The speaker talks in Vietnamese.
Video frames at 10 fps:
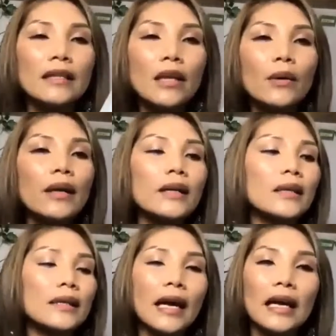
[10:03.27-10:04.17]
và sau khi anh
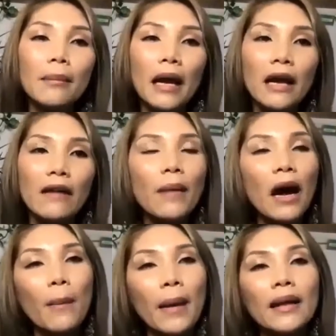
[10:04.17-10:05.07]
chị chạy cái máy với
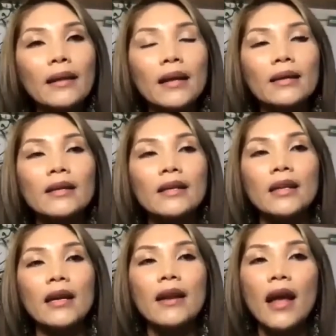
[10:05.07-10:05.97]
power mask thì anh chị
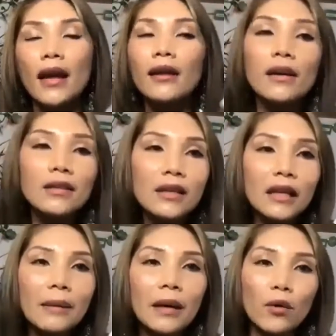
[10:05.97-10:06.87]
sẽ để nó ở trên cái
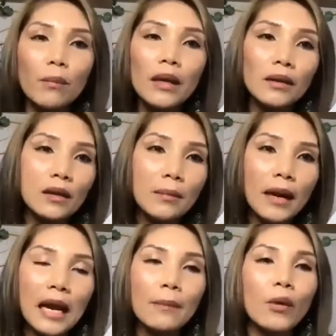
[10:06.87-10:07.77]
mặt của mình từ
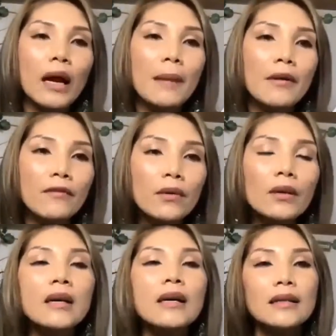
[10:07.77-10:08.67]
15 hoặc 20 phút
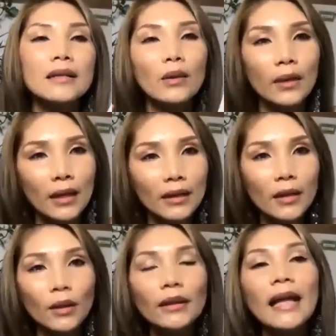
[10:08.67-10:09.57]
sau thì anh chị
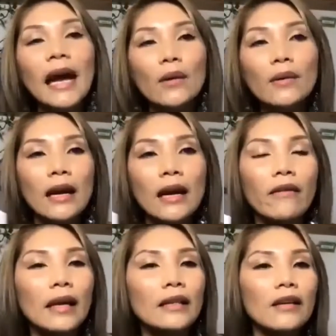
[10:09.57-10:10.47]
có thể tháo ra và
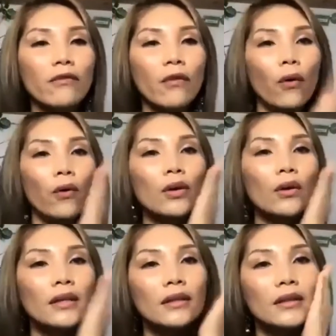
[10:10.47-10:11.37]
anh chị vỗ cho
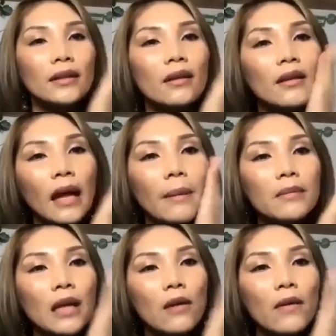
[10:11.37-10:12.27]
cái dưỡng chất đó nó thấm
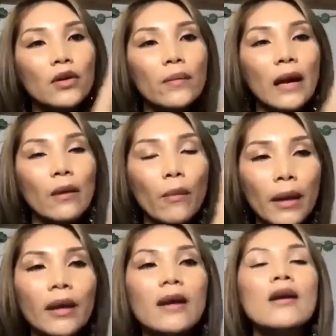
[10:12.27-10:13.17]
sâu vào trong da của
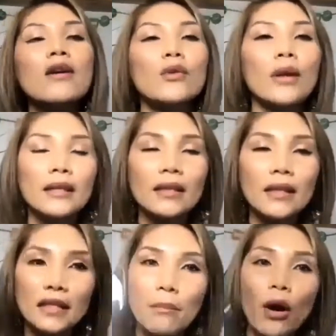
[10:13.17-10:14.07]
mình rồi anh chị
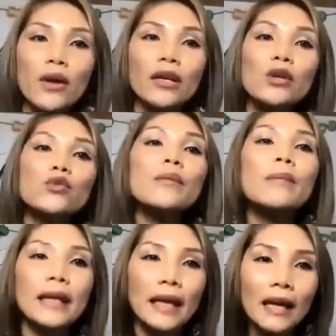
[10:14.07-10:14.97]
sẽ bỏ những cái
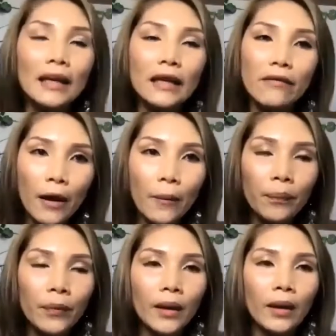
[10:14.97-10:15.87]
treatment khác đi vào
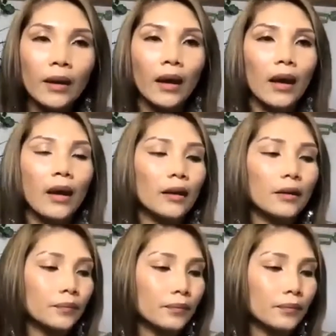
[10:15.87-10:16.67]
à,